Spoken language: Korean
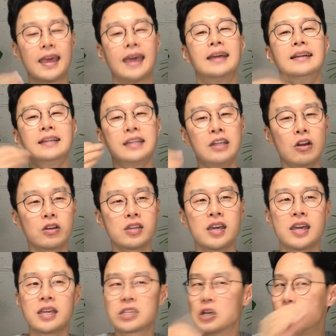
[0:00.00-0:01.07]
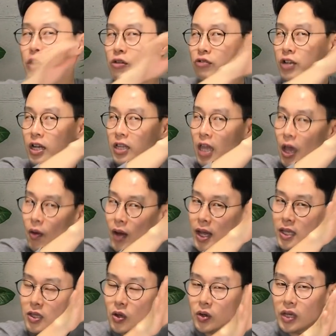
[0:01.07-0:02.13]
네. 이렇게 전에 우리가
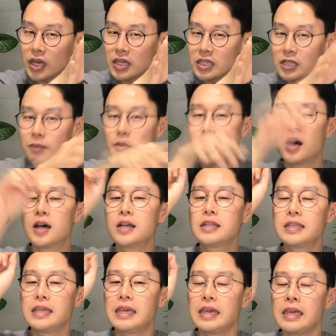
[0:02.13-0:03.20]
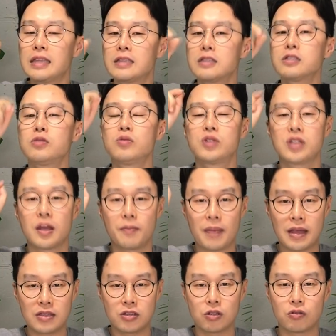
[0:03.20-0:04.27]
대화했던 게 있으면 it으로 그냥
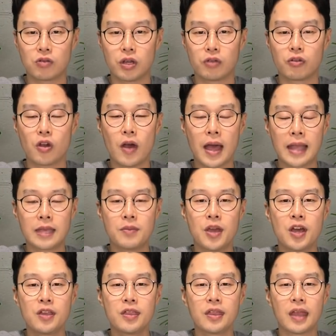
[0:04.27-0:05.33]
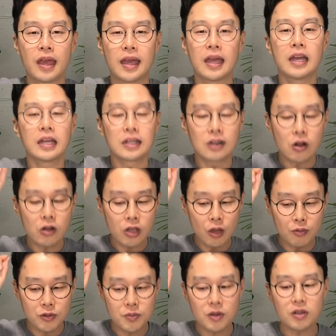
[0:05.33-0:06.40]
받으셔도 되고요. 아니면 그런 게
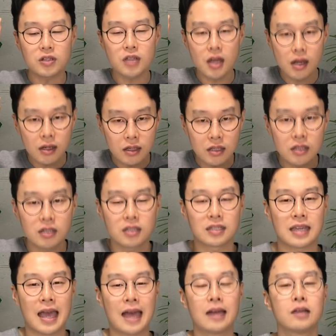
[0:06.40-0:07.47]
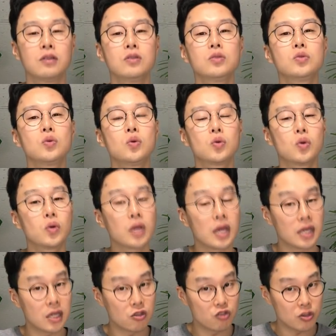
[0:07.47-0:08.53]
없으면 그냥 그 장소로
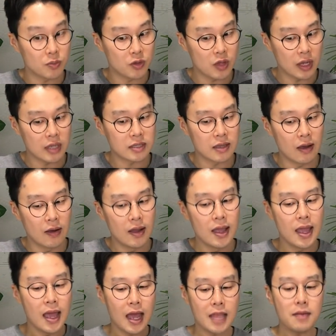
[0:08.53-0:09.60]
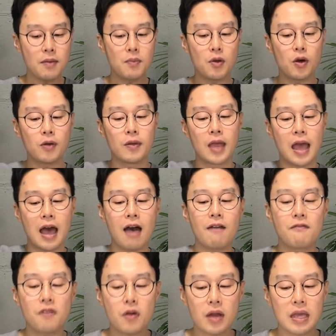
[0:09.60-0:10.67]
얘기해 주시면 되겠어요. 아니면 뭐
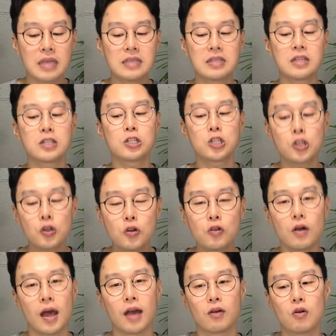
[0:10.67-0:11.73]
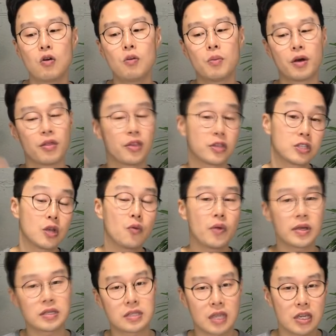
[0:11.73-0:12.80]
how far is it to 하고 뭐 the
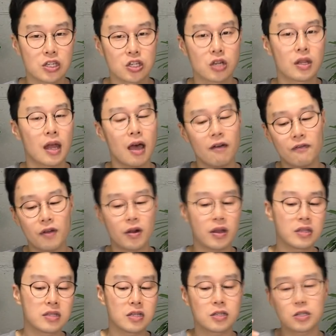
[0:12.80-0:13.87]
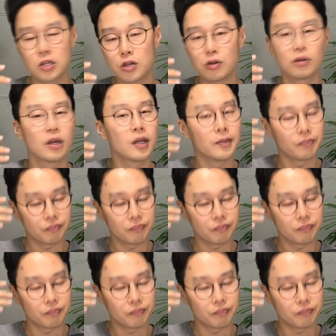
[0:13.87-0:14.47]
subway station, how far is it to